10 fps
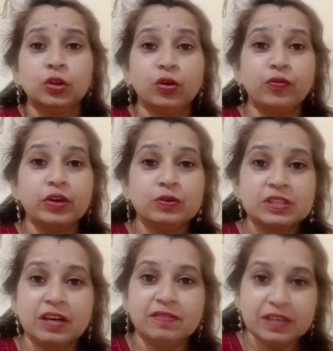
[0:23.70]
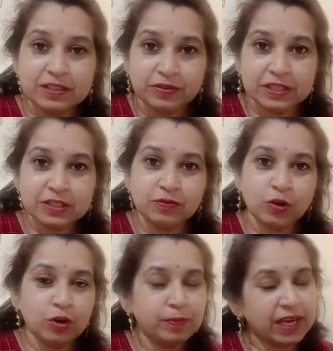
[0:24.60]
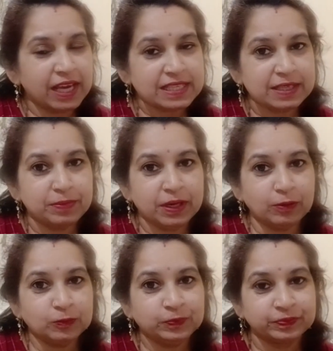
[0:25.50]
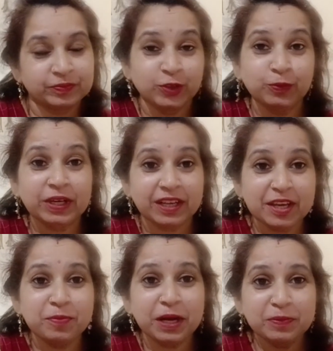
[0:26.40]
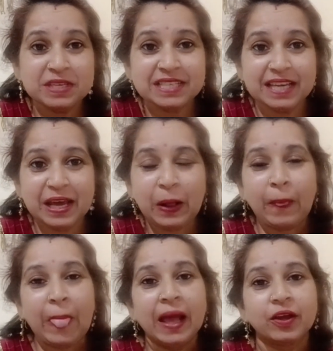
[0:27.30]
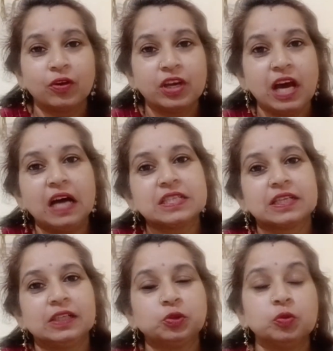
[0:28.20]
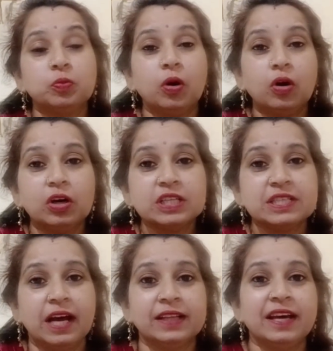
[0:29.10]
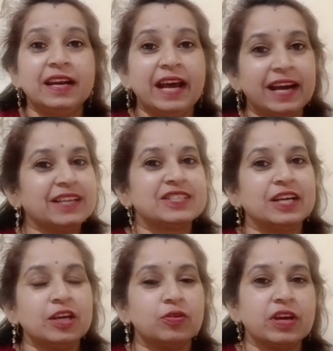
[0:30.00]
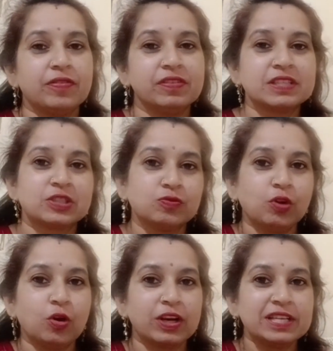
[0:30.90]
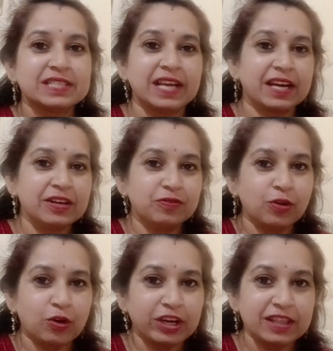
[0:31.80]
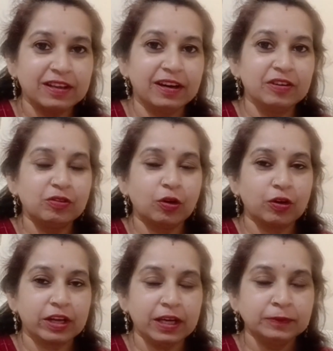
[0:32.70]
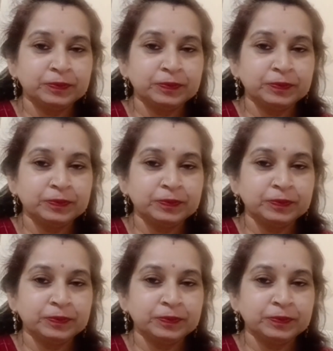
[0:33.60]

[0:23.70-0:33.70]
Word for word: तो फिर उसका वर्स फर्स्ट ब्लॉग मैं कैसे बनाऊँ तो मैंने कहा ये बात भी सही है क्योंकि आजकल तो बहुत ज़्यादा लहर चली हुई है फर्स्ट ब्लॉग की सेकंड ब्लॉग की थर्ड ब्लॉग की